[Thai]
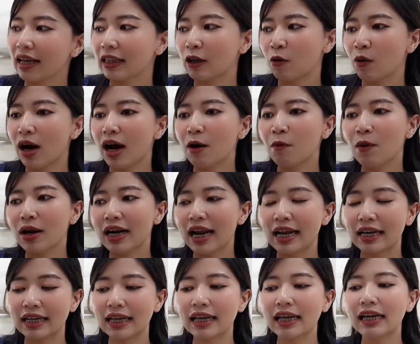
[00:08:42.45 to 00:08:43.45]
แต่ว่าวันไห
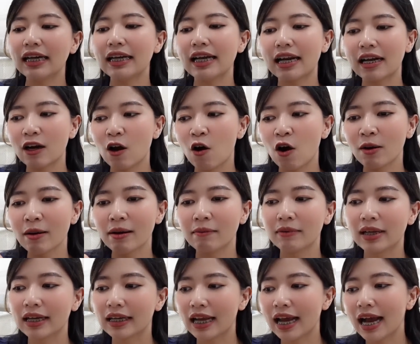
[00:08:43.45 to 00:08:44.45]
นที่เรียนน้อยแบ
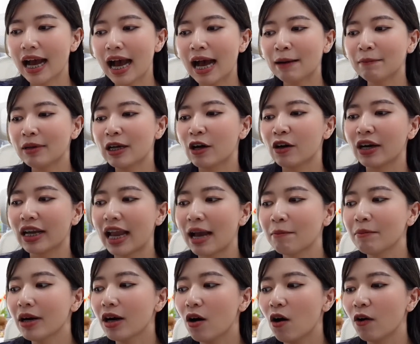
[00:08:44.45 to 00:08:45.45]
บเรียนแค่คาบเดียวอย่างเงี้
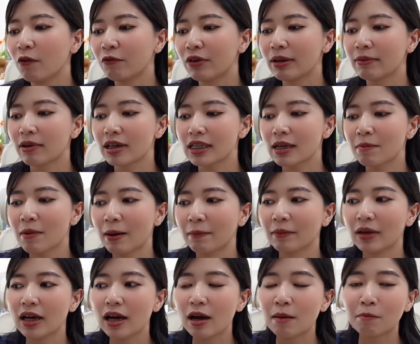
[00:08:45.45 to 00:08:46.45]
ยเมื่อก่อนฟิล์มก็จะแบบ
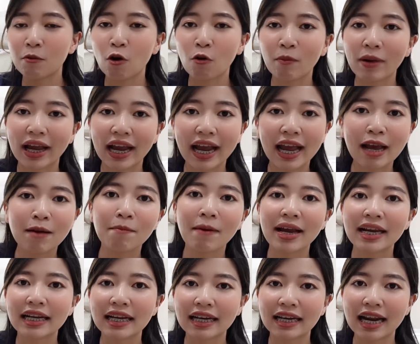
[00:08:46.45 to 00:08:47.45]
พกไปแค่ใบ
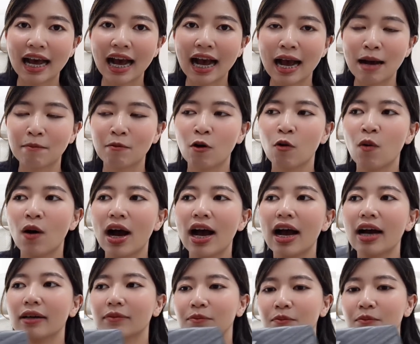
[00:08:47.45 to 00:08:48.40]
นี้นะคะ เพราะว่า